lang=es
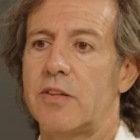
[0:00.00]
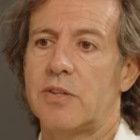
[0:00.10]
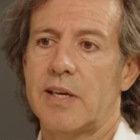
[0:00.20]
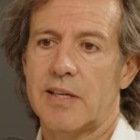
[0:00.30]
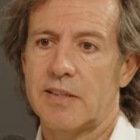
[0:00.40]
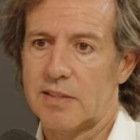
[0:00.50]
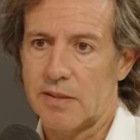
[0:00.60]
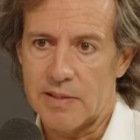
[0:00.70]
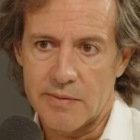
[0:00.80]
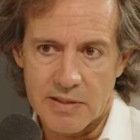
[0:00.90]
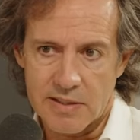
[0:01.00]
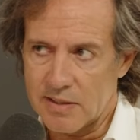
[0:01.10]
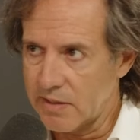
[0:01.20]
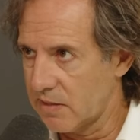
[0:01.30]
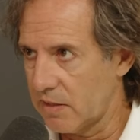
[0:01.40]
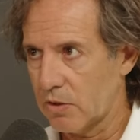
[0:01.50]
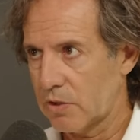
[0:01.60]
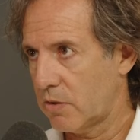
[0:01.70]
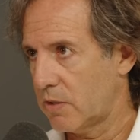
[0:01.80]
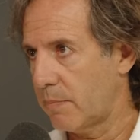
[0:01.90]
donde hay gente tremendamente
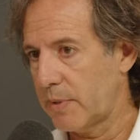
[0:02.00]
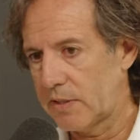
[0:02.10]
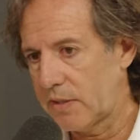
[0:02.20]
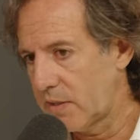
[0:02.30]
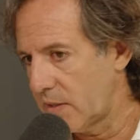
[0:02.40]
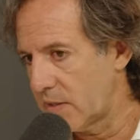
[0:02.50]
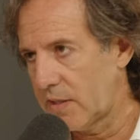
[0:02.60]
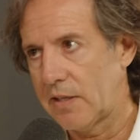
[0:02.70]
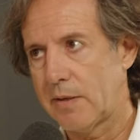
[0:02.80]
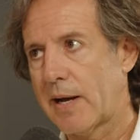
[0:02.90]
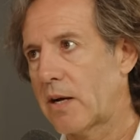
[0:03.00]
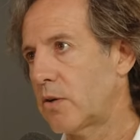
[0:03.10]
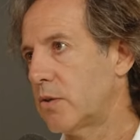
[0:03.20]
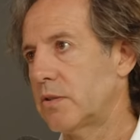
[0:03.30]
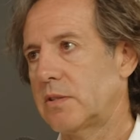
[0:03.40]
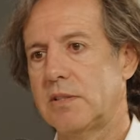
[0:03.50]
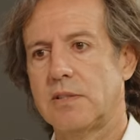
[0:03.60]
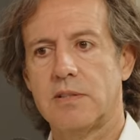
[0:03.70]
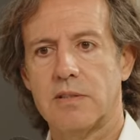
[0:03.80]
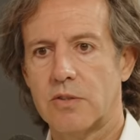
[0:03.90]
exitosa, o sea, presidentes de bancos,
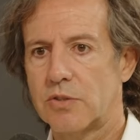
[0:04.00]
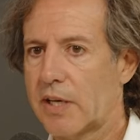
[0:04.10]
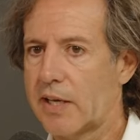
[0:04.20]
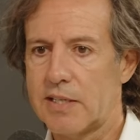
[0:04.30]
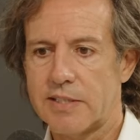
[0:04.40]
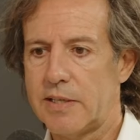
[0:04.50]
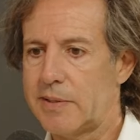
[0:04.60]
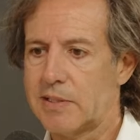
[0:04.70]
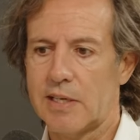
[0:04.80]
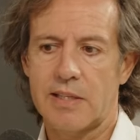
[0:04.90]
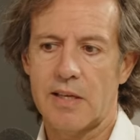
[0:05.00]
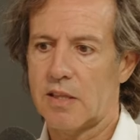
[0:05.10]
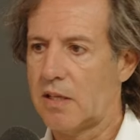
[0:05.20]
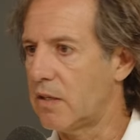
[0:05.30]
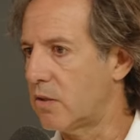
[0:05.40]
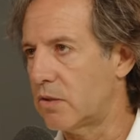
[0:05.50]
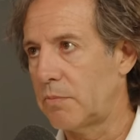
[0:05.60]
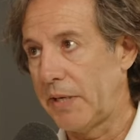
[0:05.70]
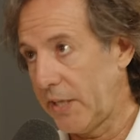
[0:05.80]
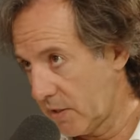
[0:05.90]
consejeros eh, consejeras del IBEX 35,
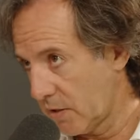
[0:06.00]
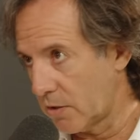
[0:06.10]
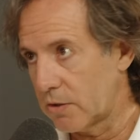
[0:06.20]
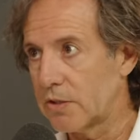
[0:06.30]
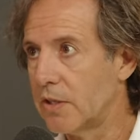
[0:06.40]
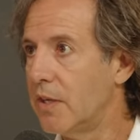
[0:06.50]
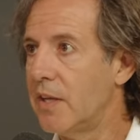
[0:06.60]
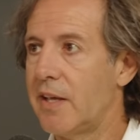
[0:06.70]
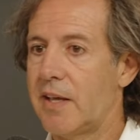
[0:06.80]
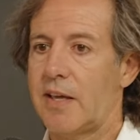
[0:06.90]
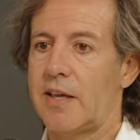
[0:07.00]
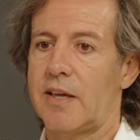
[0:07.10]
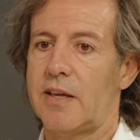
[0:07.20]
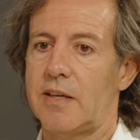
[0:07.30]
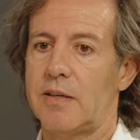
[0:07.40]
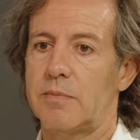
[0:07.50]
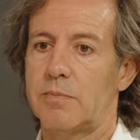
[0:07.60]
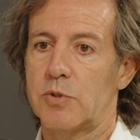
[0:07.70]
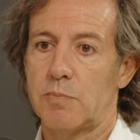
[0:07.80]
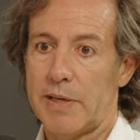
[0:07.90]
ministros,
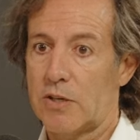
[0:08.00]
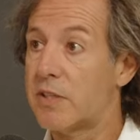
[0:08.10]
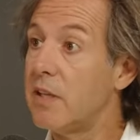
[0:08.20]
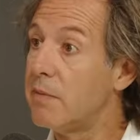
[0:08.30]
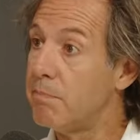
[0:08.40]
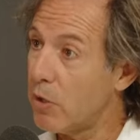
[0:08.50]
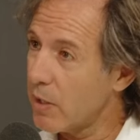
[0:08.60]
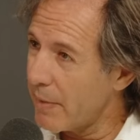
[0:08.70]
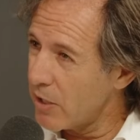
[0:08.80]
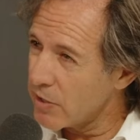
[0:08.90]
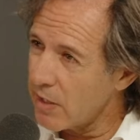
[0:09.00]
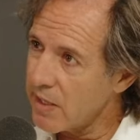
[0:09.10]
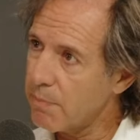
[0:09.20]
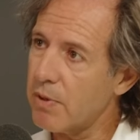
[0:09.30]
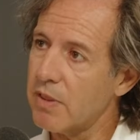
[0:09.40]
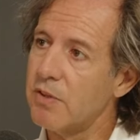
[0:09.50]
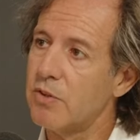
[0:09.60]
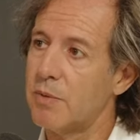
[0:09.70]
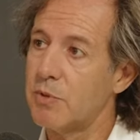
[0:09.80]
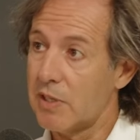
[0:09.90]
pues menos del, veo que menos del
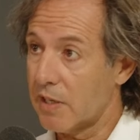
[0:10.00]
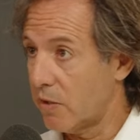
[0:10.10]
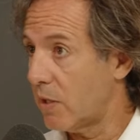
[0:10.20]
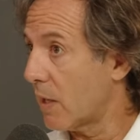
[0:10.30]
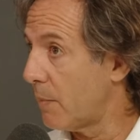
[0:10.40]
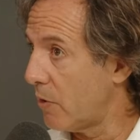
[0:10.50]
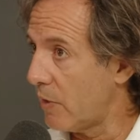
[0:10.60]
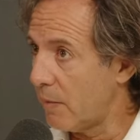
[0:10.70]
10% hemos elegido el camino del